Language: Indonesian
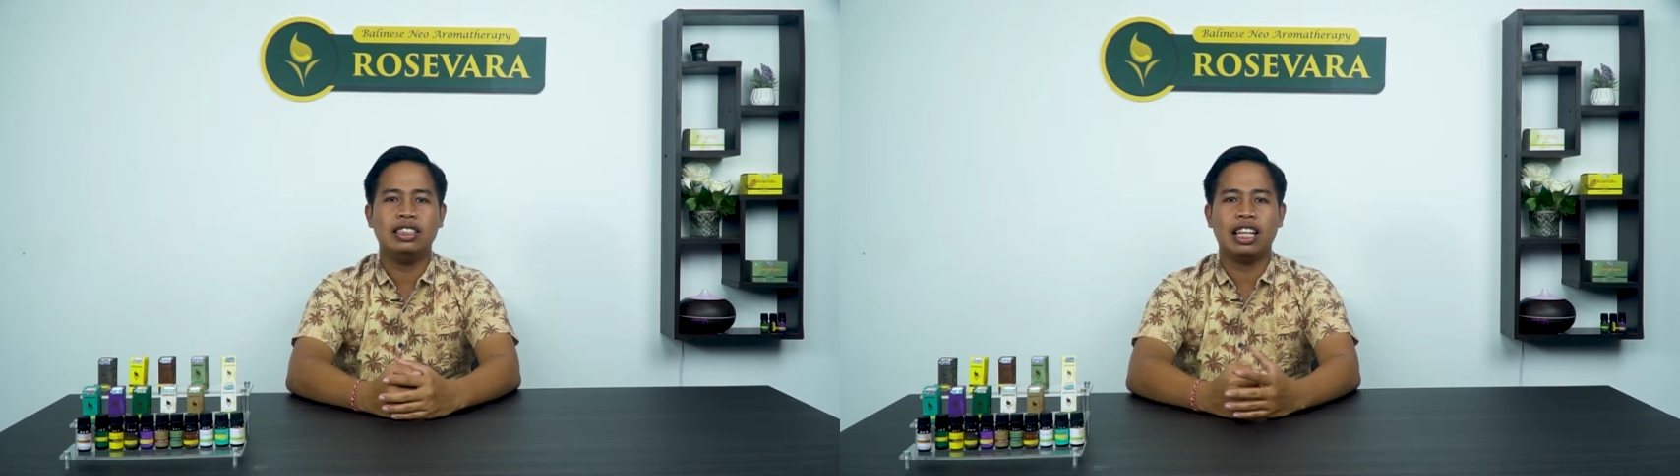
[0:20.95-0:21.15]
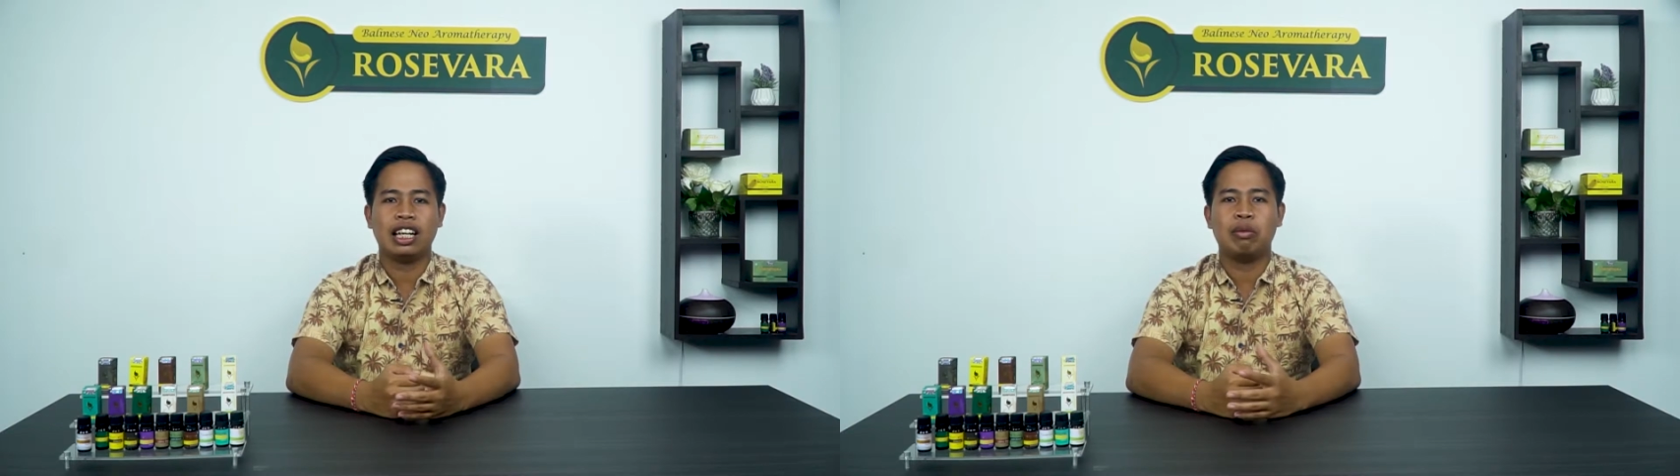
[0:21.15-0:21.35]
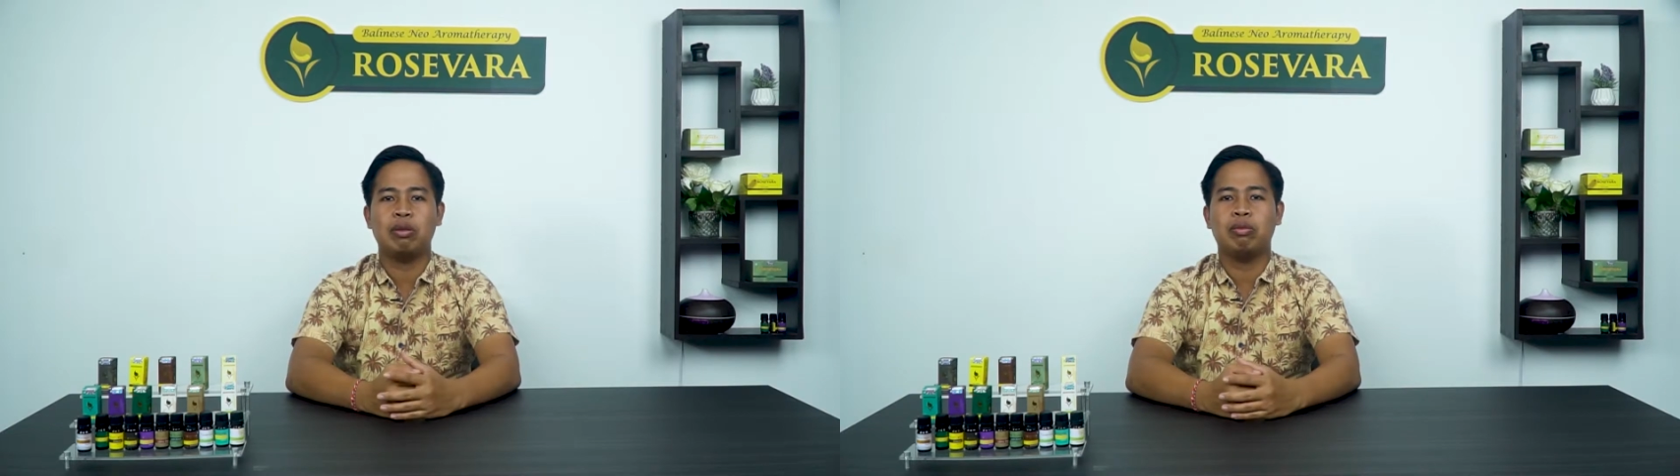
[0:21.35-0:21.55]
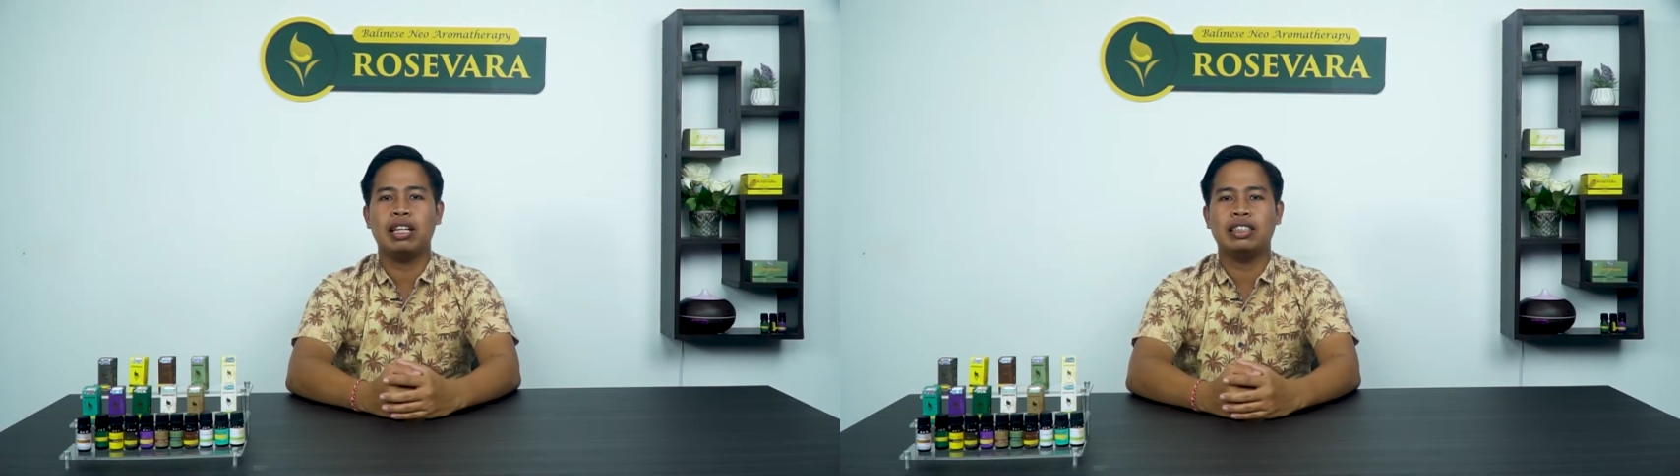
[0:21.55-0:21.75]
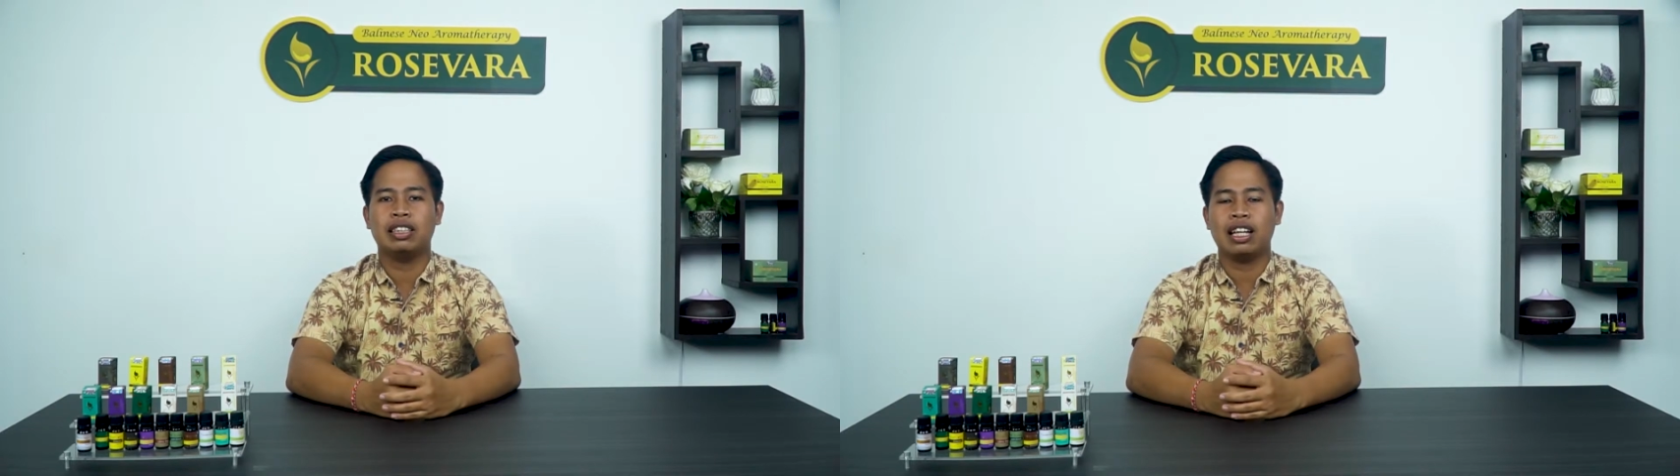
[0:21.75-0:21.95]
saya akan
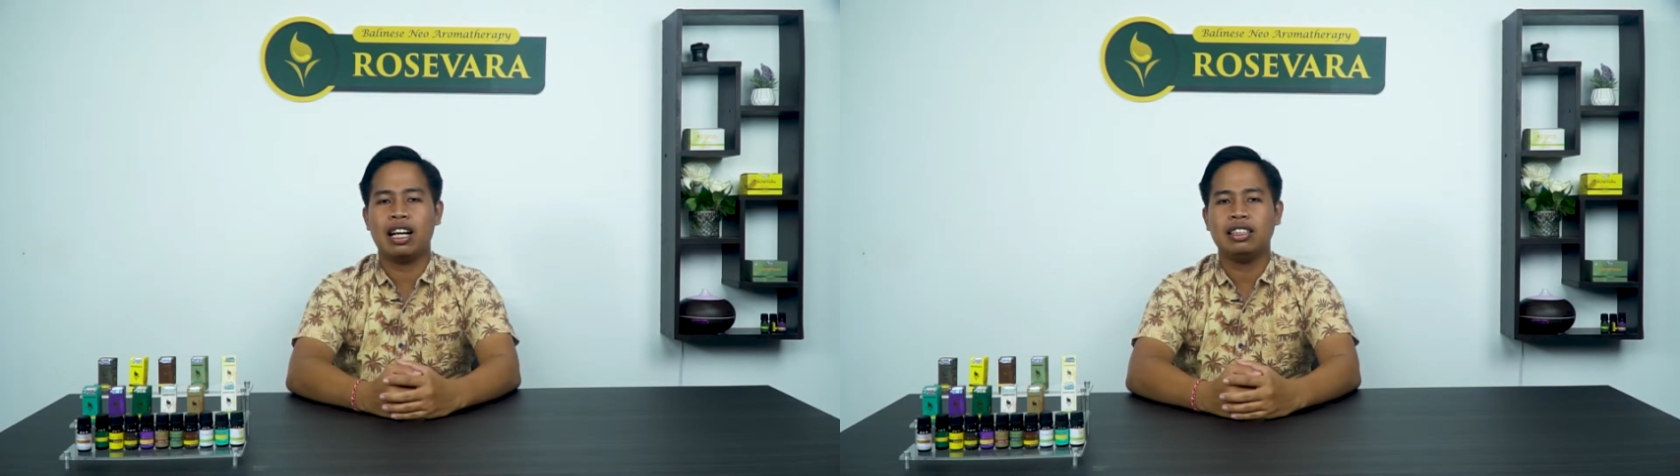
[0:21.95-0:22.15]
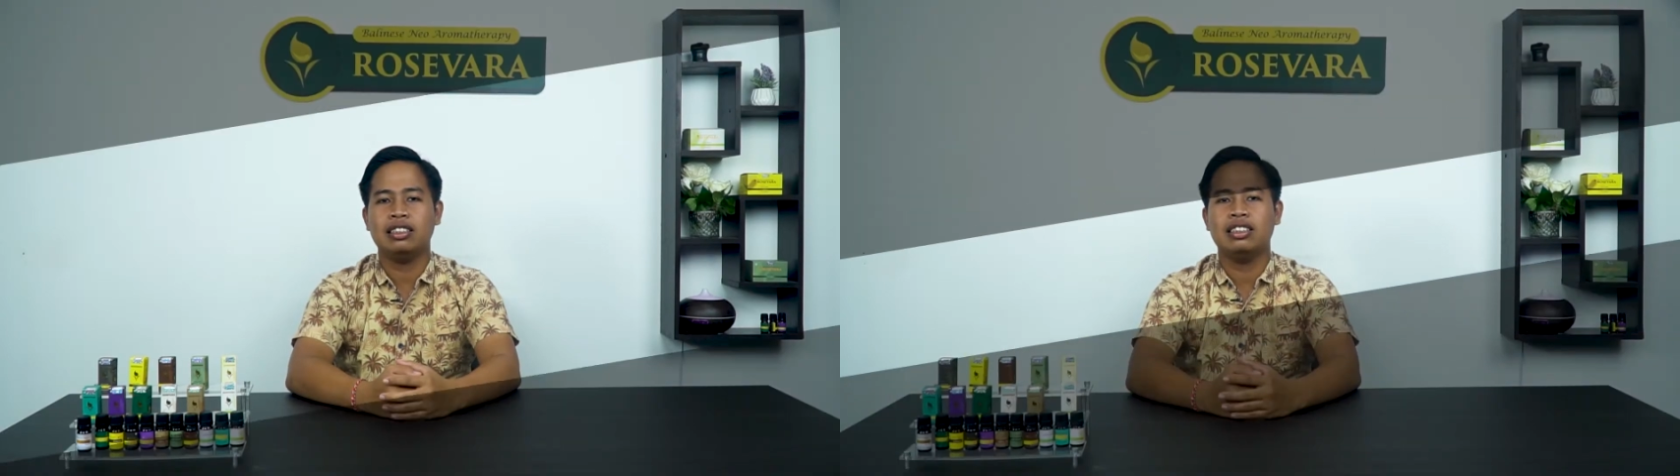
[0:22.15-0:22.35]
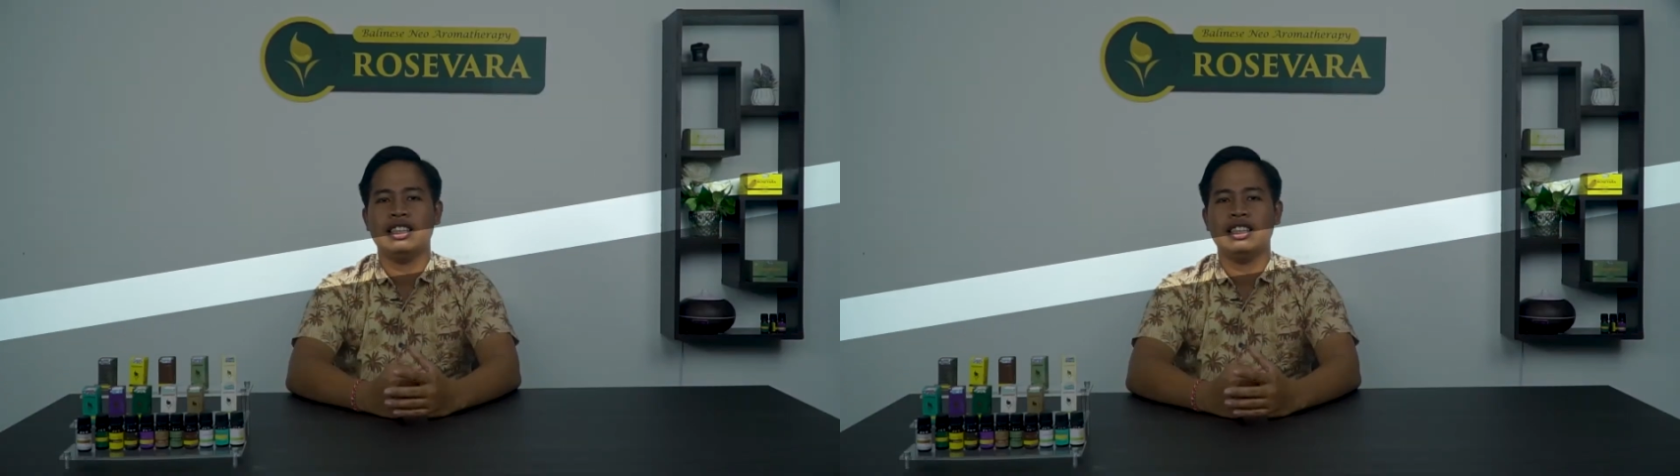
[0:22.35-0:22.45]
membahas tentang